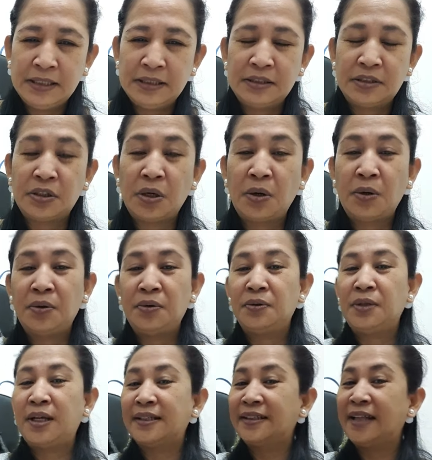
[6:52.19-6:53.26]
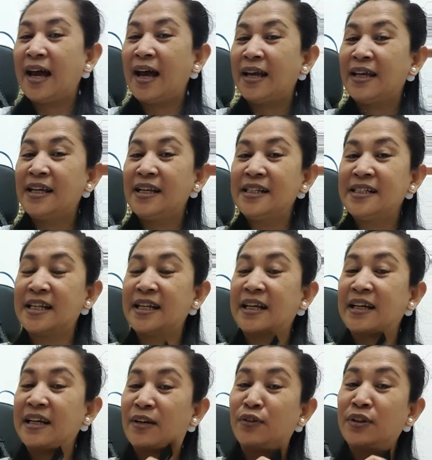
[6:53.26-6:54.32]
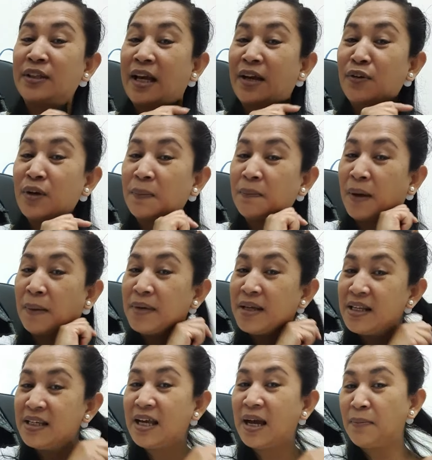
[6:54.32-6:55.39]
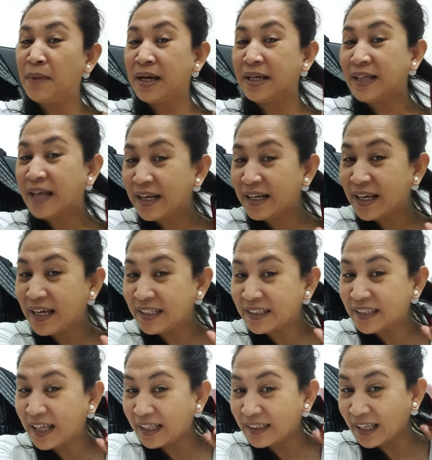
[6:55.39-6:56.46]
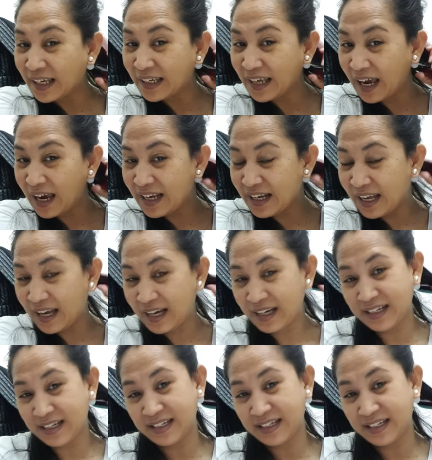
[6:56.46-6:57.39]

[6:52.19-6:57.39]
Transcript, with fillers: So, nang dahil sa nagkaroon tayo ng pamilya, may nanay, tatay, anak,